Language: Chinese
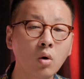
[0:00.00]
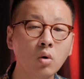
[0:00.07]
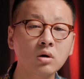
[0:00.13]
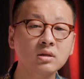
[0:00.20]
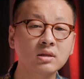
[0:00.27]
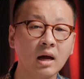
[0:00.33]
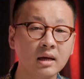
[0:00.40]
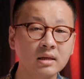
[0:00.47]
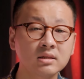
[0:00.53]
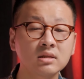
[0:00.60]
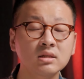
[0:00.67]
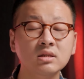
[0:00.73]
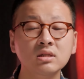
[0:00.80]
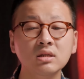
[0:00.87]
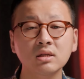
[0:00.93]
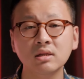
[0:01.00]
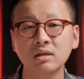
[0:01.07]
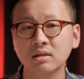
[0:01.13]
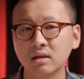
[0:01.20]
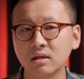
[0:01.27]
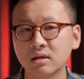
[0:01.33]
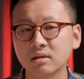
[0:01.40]
或者打印机设
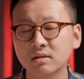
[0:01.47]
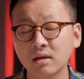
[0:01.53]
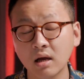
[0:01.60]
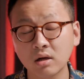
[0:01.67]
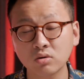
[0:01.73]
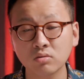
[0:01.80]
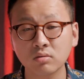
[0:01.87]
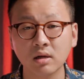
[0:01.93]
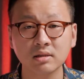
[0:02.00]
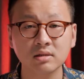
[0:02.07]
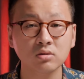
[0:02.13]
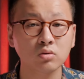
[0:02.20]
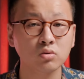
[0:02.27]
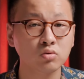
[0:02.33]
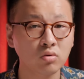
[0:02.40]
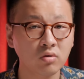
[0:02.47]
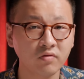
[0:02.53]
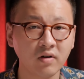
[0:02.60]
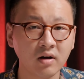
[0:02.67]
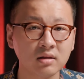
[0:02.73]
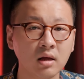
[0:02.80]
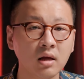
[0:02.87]
定的一个参数来自动缩
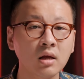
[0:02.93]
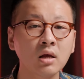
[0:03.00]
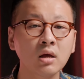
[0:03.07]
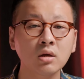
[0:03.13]
放的，